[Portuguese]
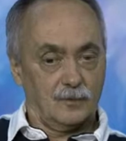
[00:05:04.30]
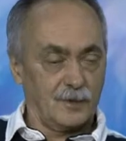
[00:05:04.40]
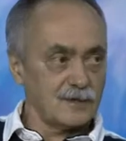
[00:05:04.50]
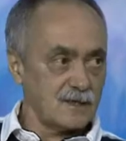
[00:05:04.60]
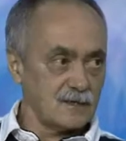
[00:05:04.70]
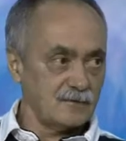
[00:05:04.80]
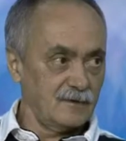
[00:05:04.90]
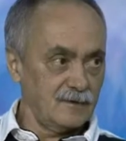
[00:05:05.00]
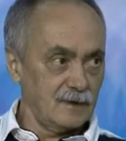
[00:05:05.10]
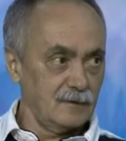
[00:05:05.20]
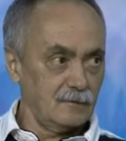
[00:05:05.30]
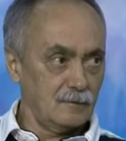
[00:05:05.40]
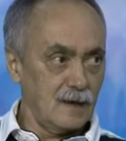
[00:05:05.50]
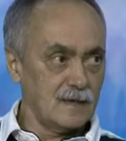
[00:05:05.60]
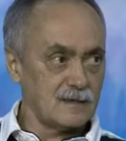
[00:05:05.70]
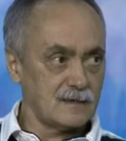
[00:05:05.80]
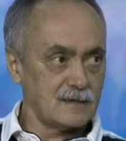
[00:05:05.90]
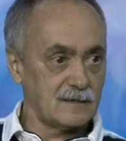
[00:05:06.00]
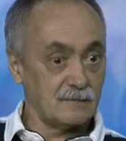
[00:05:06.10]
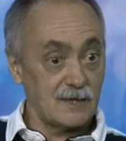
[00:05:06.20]
o processo vai ficando
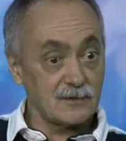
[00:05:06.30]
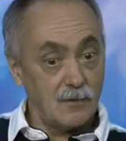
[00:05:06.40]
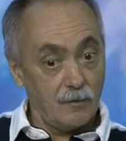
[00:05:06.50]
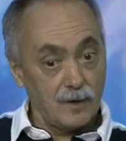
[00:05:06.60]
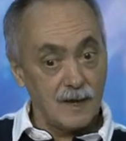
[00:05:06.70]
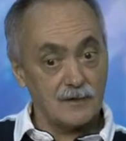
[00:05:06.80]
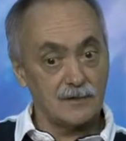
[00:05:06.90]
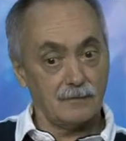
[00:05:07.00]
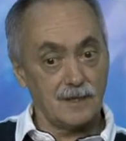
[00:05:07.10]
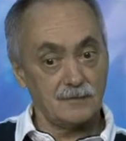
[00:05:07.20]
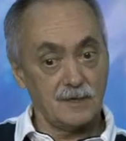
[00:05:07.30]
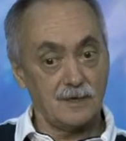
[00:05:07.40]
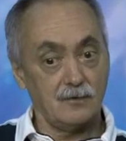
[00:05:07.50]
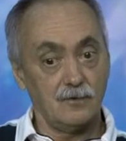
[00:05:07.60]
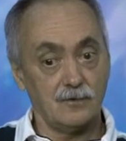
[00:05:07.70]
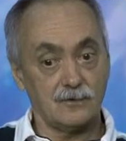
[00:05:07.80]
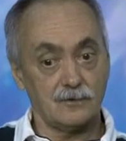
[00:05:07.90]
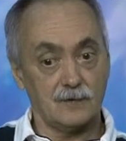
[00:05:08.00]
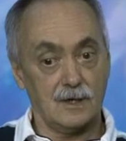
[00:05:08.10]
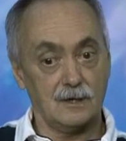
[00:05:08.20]
mais, mais complexo e mais
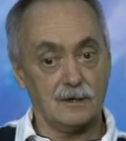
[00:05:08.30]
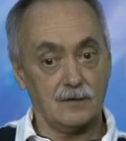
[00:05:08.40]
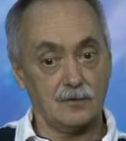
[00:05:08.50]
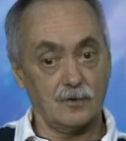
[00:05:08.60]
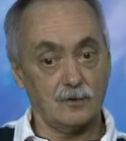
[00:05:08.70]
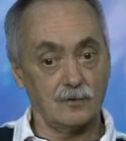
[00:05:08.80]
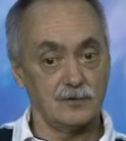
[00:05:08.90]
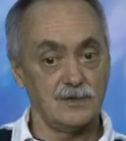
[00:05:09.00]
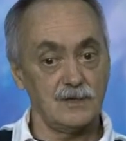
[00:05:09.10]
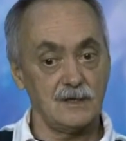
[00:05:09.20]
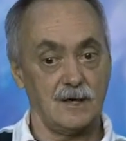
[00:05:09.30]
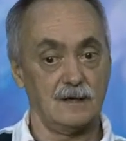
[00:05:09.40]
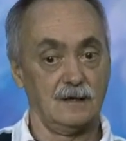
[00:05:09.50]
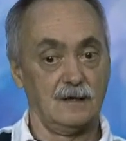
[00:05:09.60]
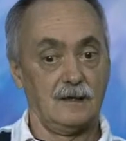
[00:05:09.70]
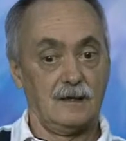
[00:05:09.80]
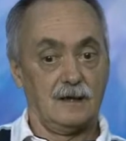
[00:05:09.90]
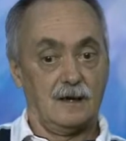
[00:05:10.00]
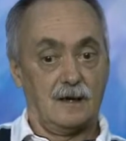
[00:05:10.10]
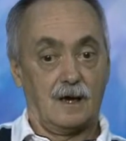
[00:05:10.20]
perigoso. Né? Então, todo dia
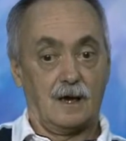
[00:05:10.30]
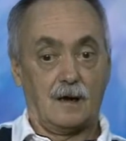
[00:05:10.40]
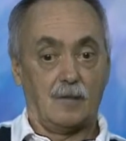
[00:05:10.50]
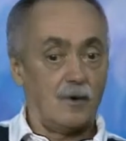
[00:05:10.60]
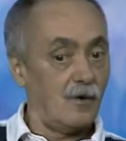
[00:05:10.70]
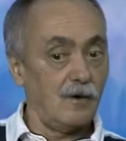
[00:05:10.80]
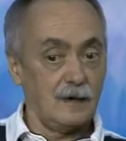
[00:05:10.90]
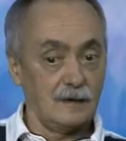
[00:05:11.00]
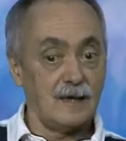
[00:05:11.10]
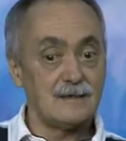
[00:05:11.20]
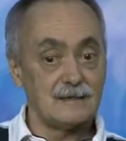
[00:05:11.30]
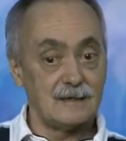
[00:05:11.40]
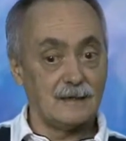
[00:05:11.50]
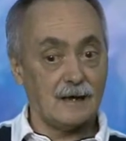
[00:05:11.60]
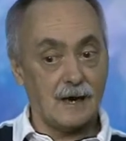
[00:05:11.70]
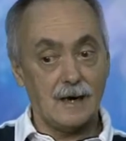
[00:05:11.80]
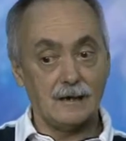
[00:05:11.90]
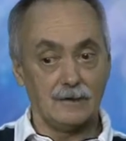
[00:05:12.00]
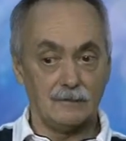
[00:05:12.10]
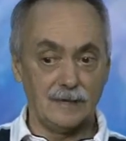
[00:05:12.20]
morrem né, e
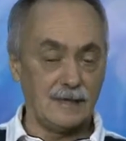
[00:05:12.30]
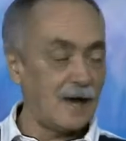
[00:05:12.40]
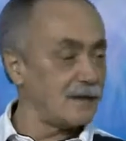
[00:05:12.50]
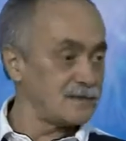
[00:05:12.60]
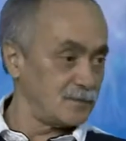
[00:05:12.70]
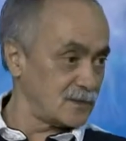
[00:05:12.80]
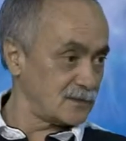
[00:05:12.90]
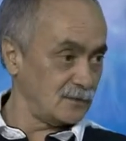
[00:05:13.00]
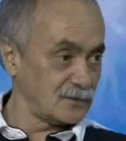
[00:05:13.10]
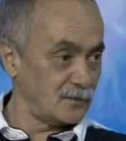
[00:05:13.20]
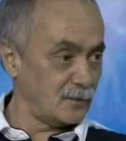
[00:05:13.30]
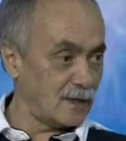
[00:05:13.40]
desencarnam milhares de pessoas no